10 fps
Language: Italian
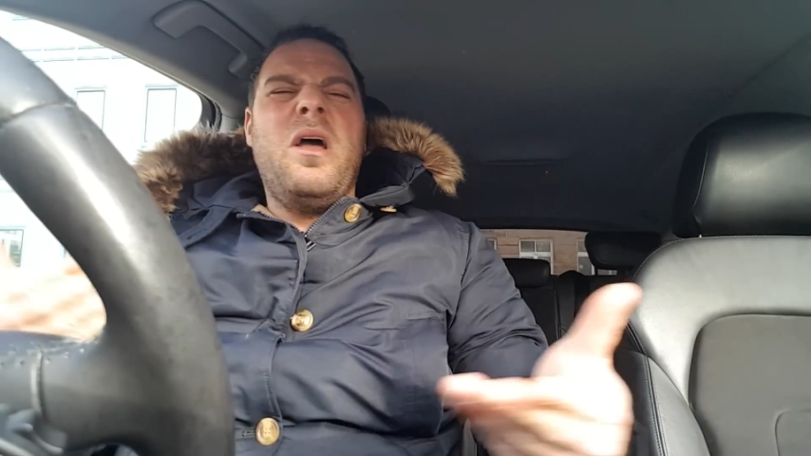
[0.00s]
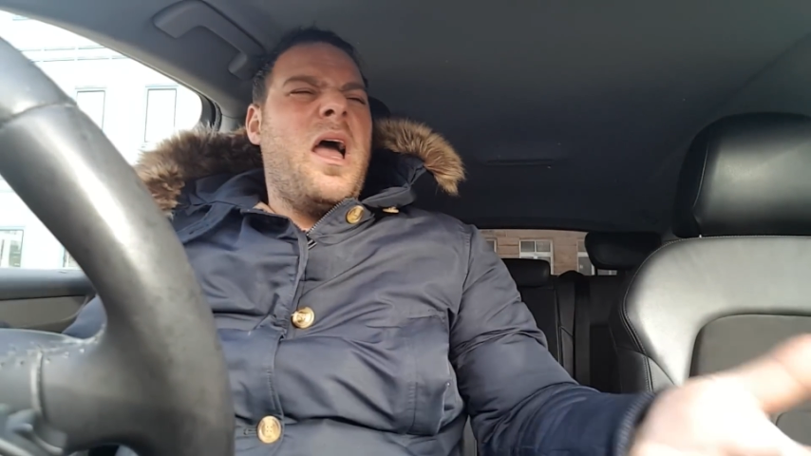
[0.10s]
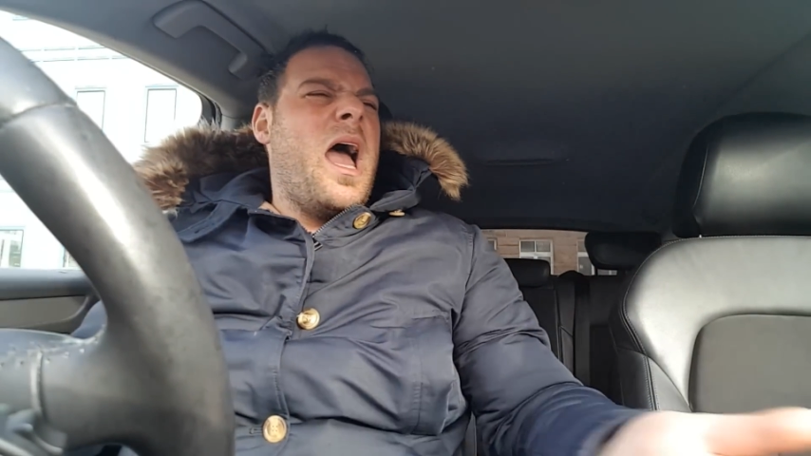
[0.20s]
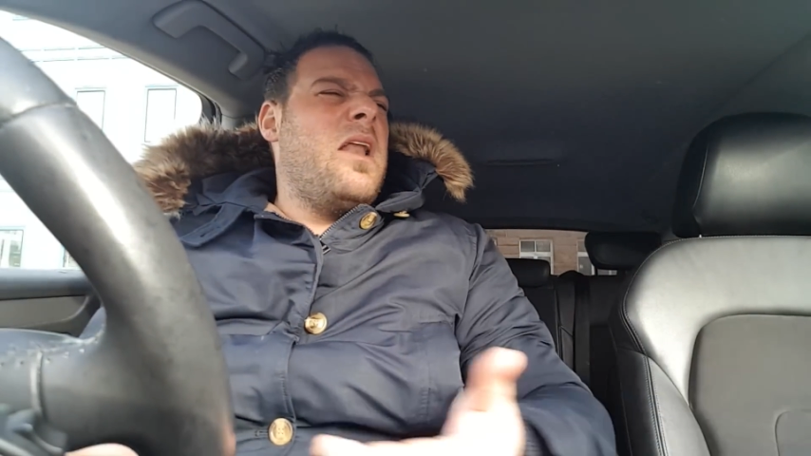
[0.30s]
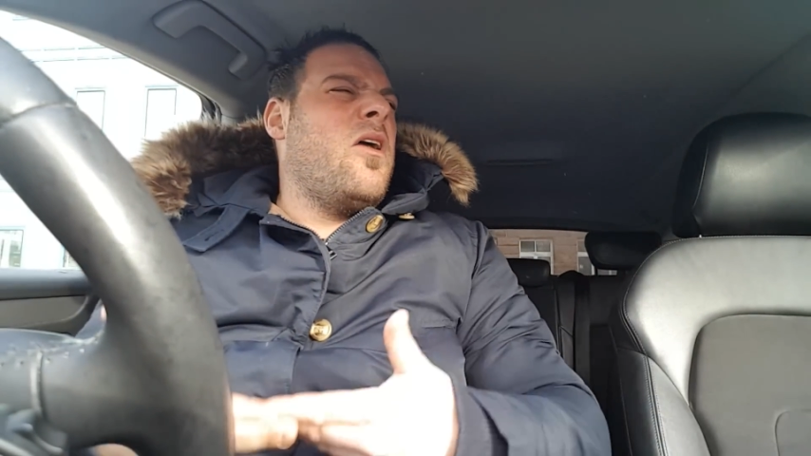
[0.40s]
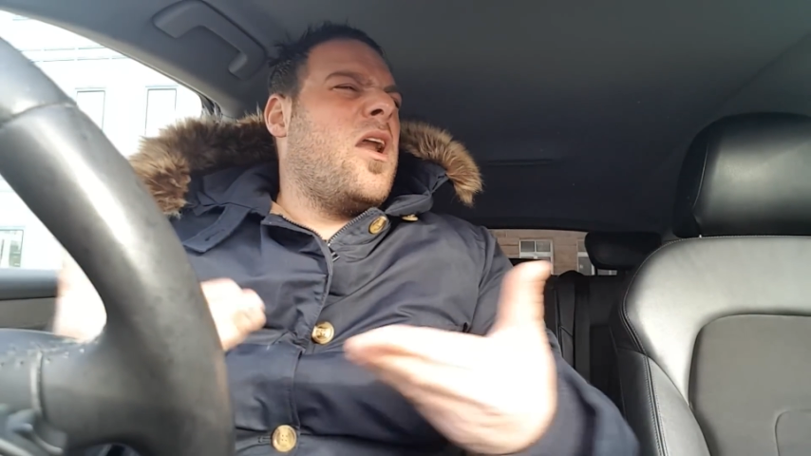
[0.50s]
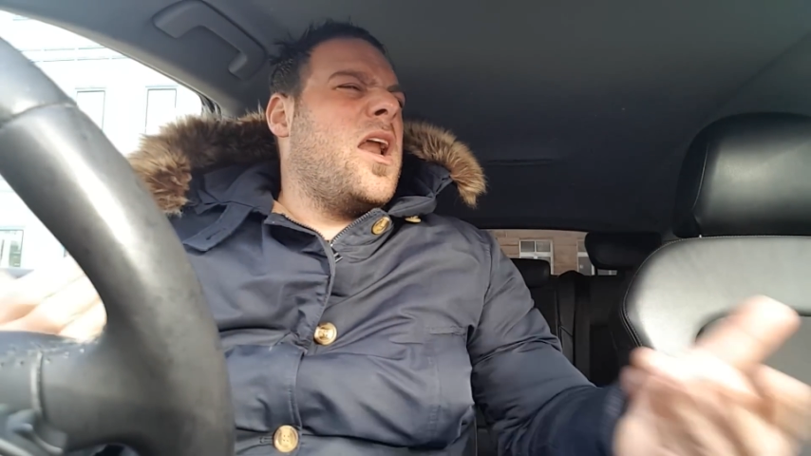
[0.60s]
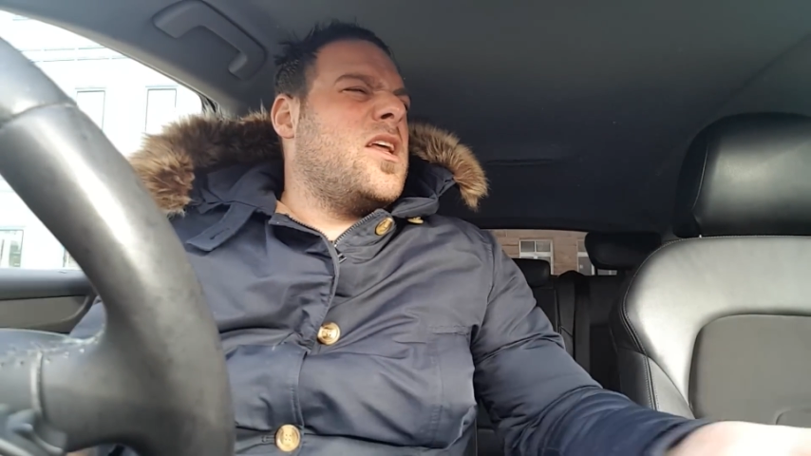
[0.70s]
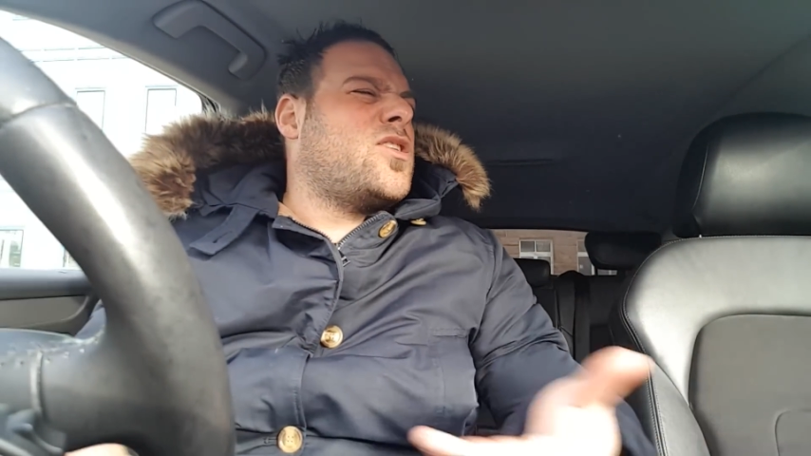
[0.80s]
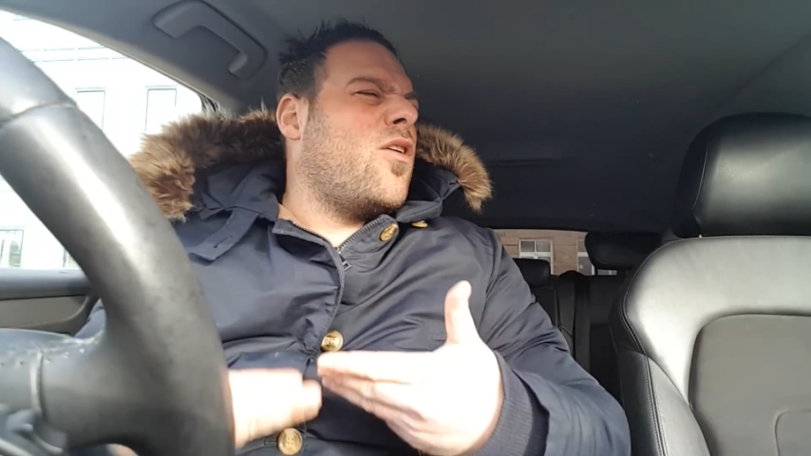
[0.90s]
e non le
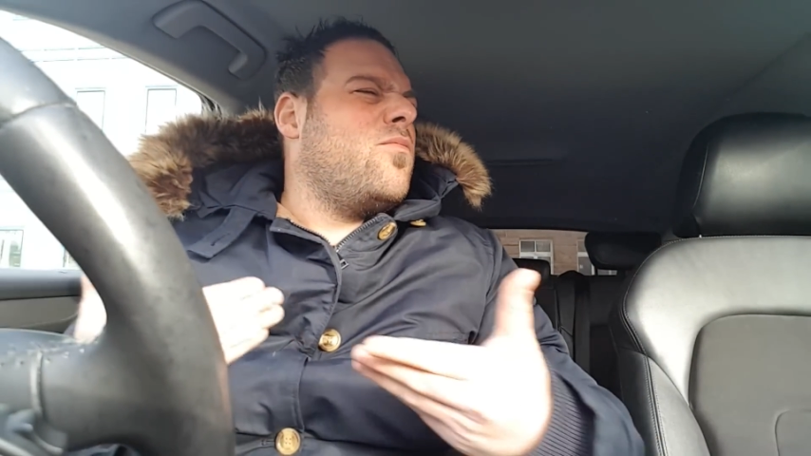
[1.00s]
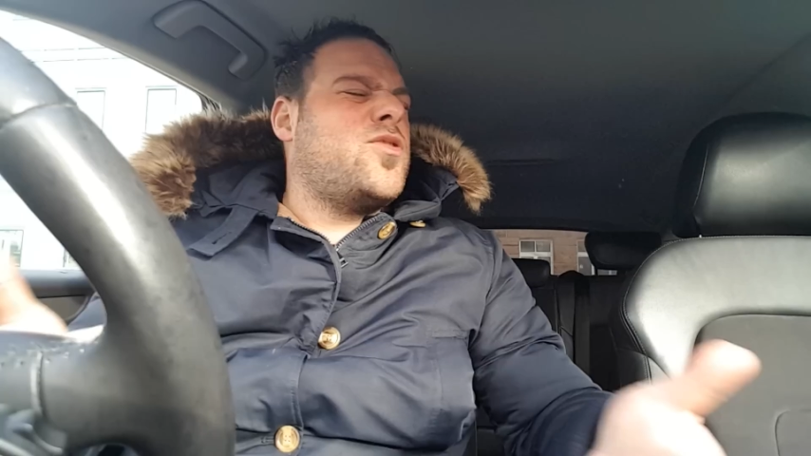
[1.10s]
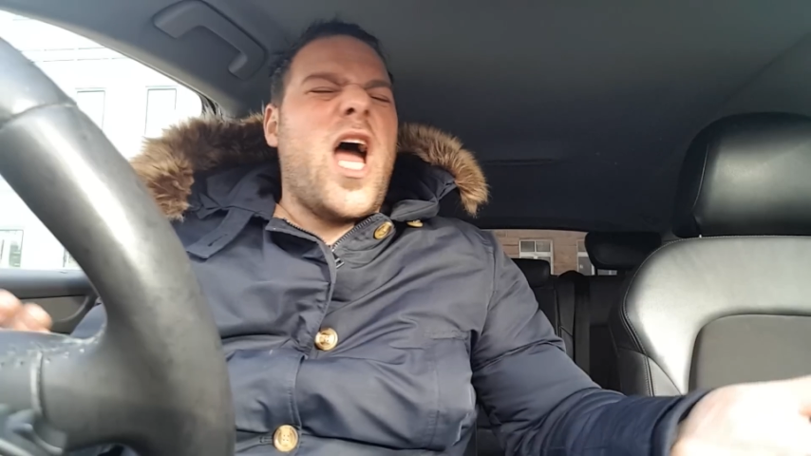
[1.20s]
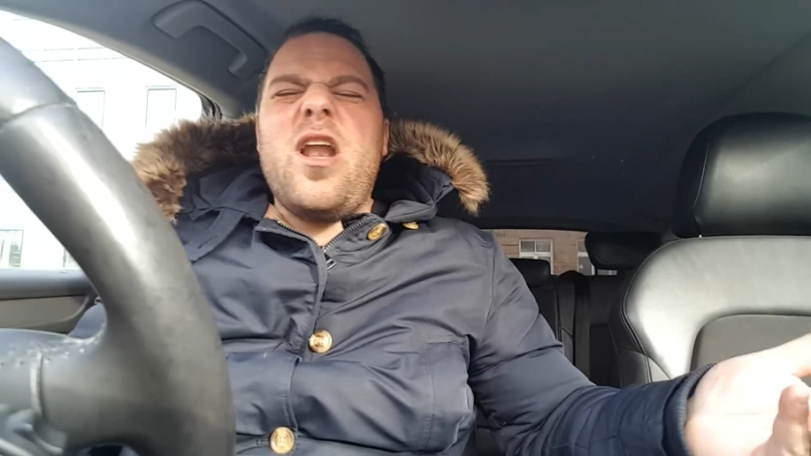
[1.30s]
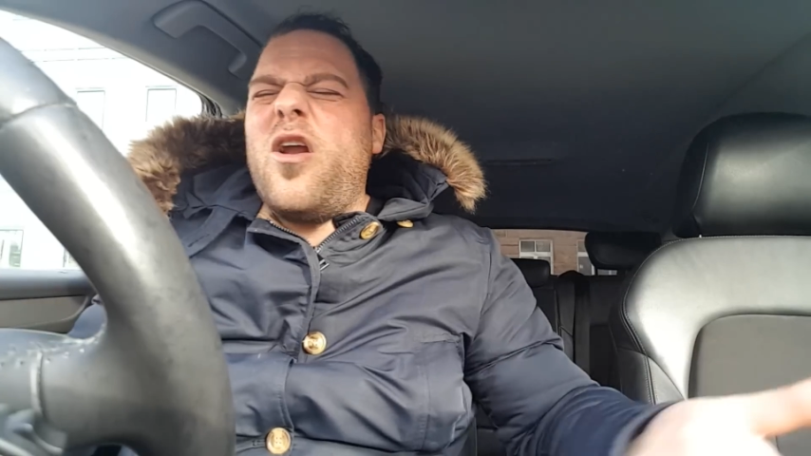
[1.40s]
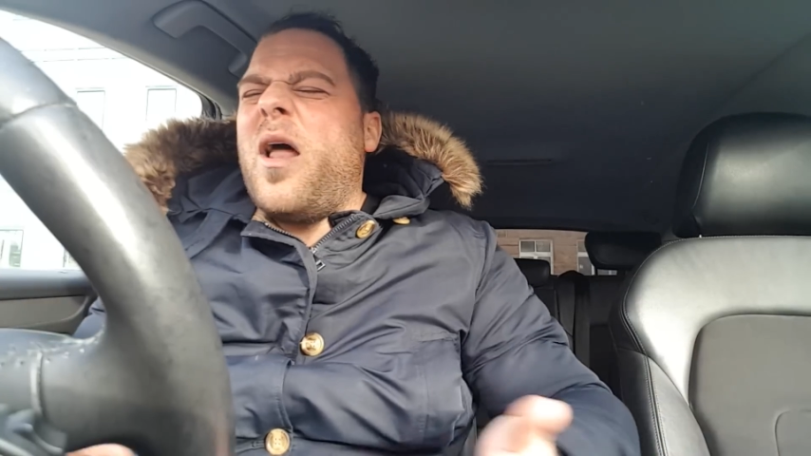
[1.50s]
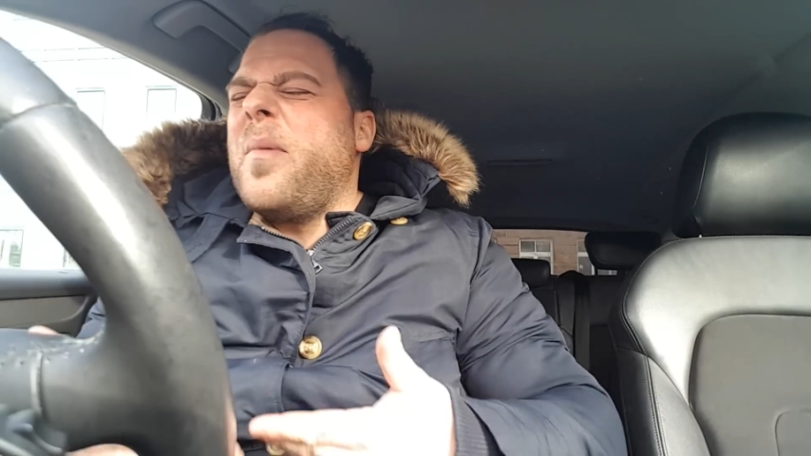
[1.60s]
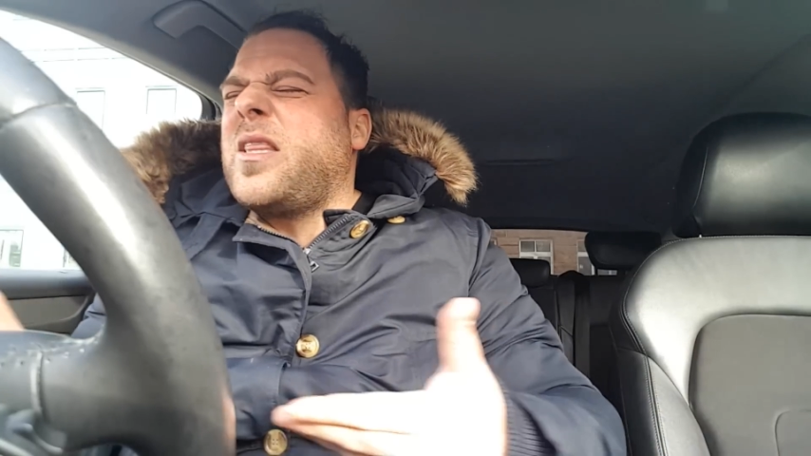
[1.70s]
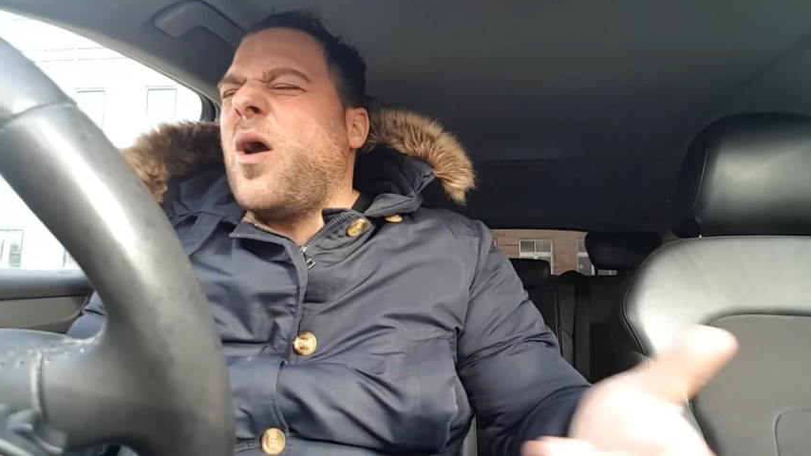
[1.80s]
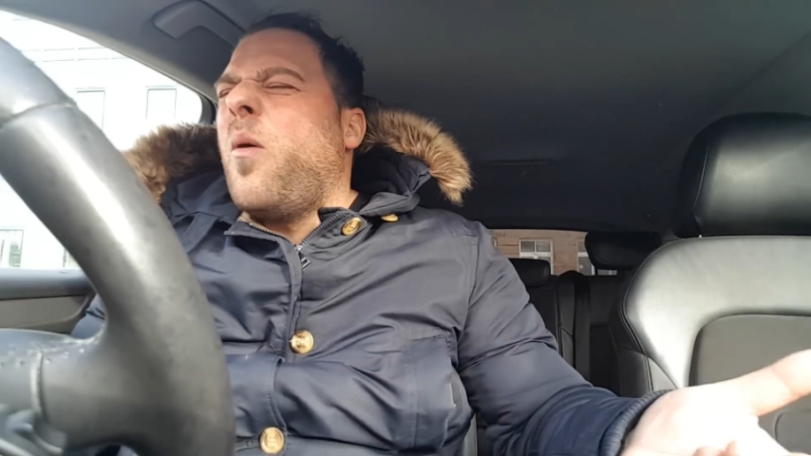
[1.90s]
risolviamo cioè non la
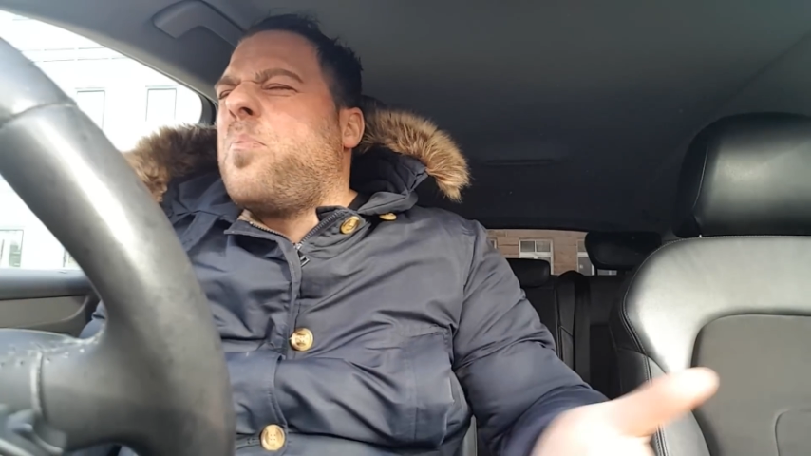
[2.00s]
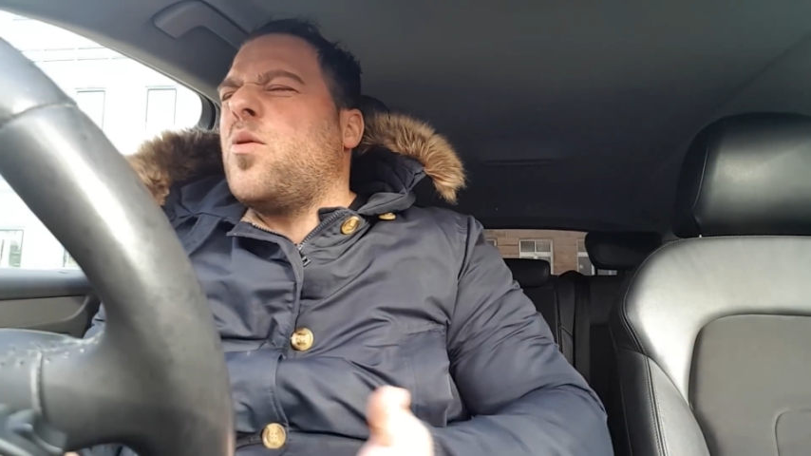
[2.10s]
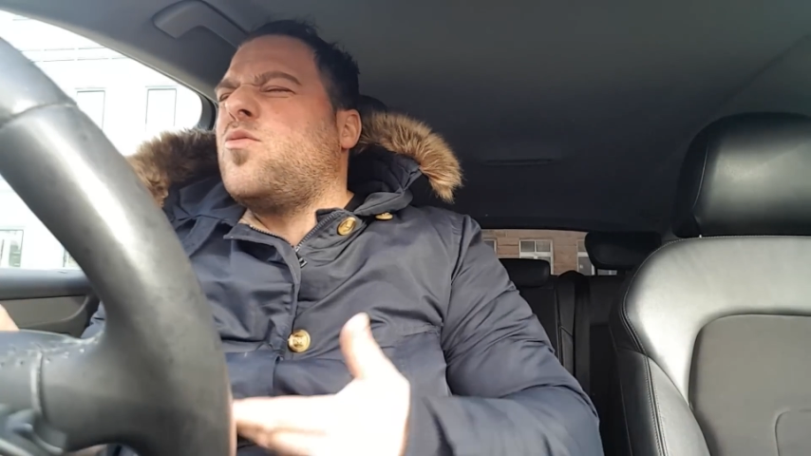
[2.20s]
mettiamo più